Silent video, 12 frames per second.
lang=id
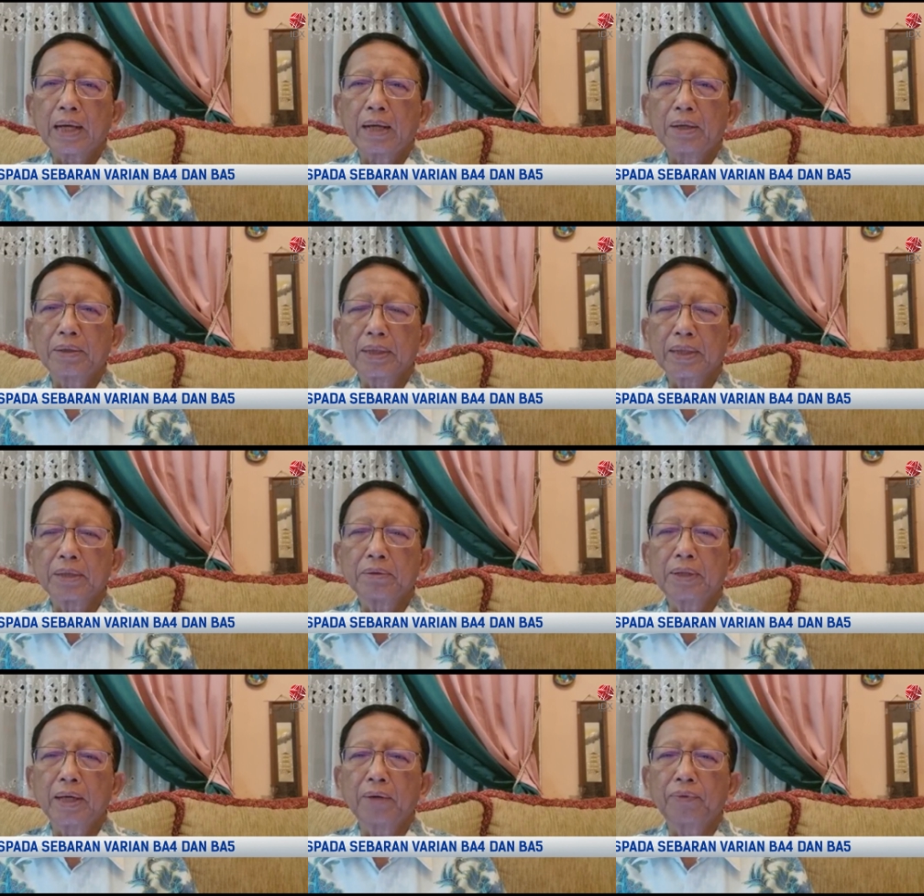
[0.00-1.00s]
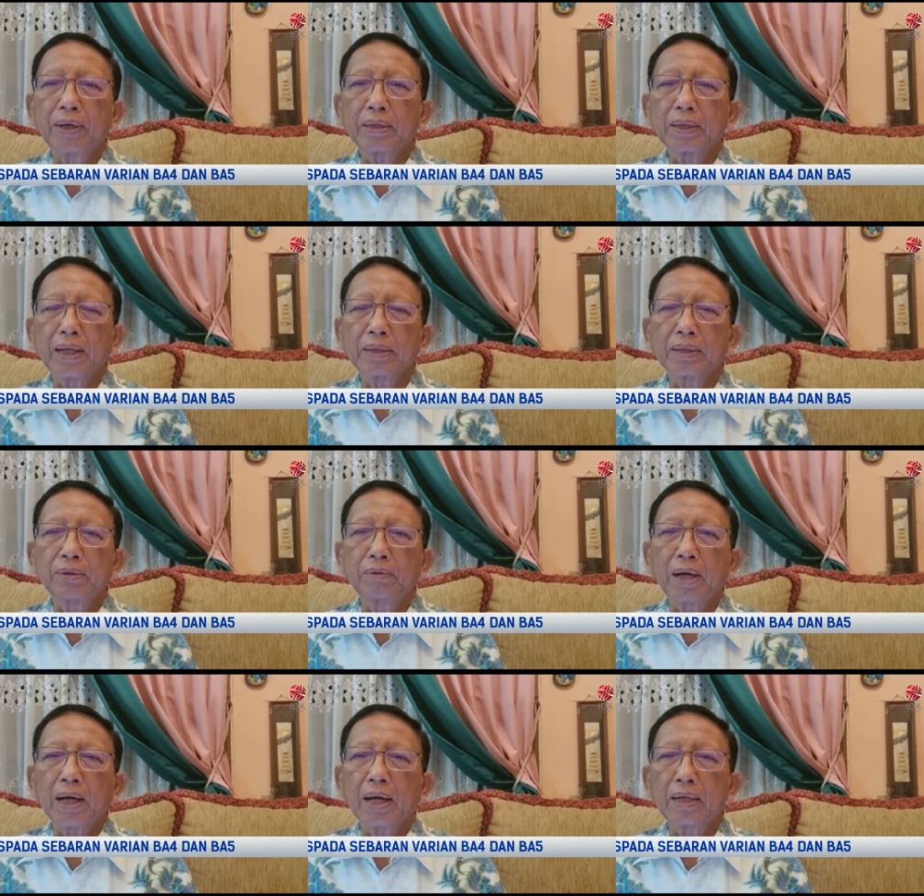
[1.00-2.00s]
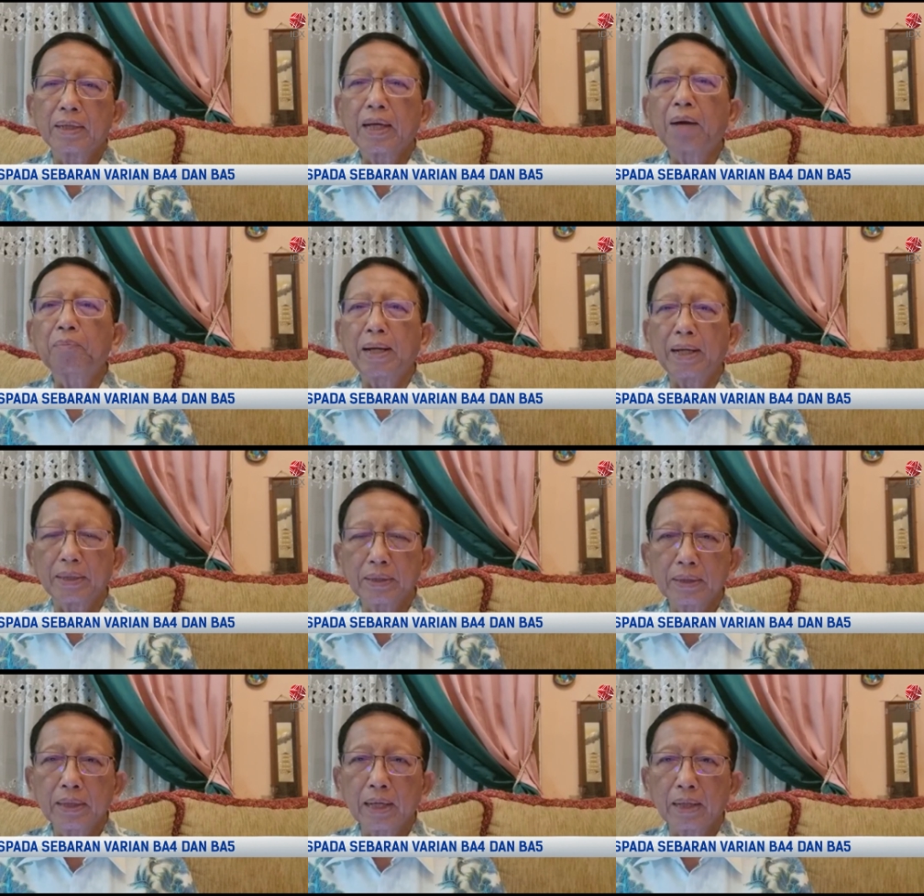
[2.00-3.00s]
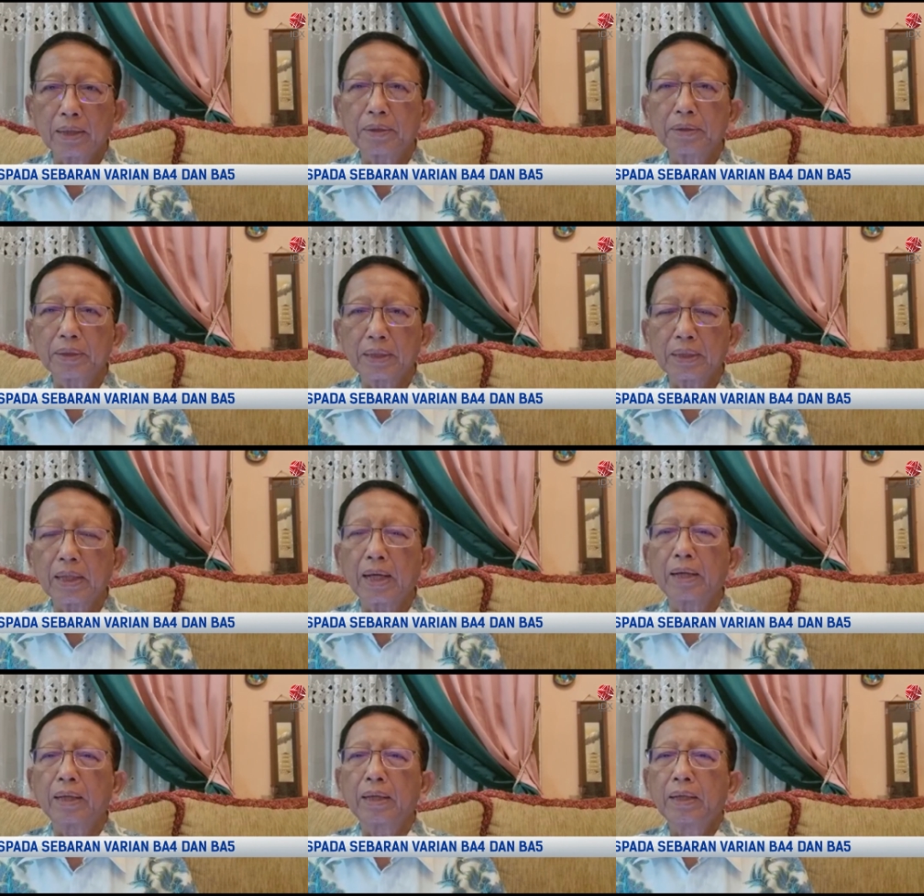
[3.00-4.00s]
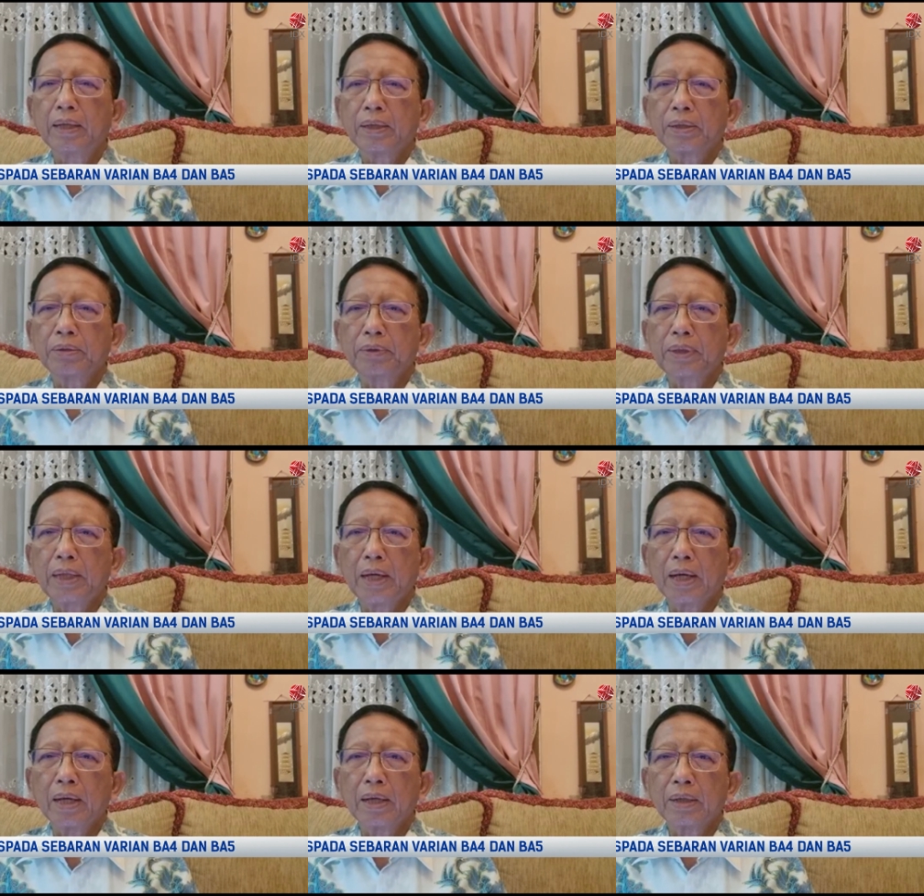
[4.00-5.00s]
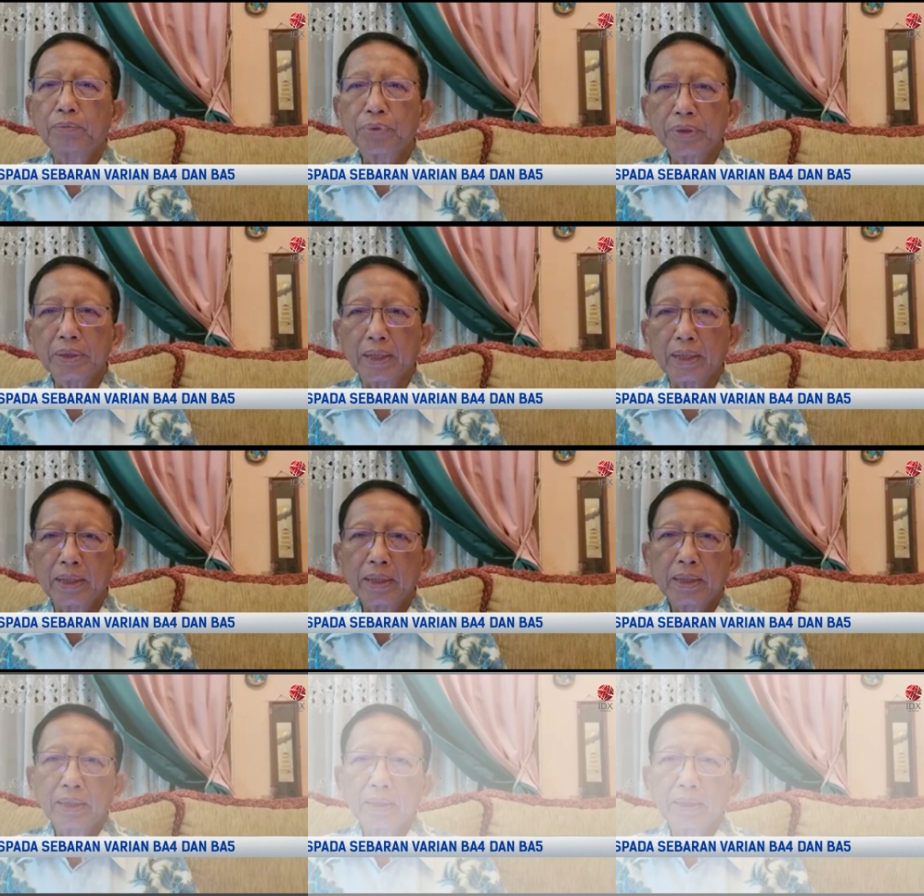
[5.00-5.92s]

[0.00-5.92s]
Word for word: Kalau kita sudah vaksinasi dua kali, apalagi kalau kita sudah booster.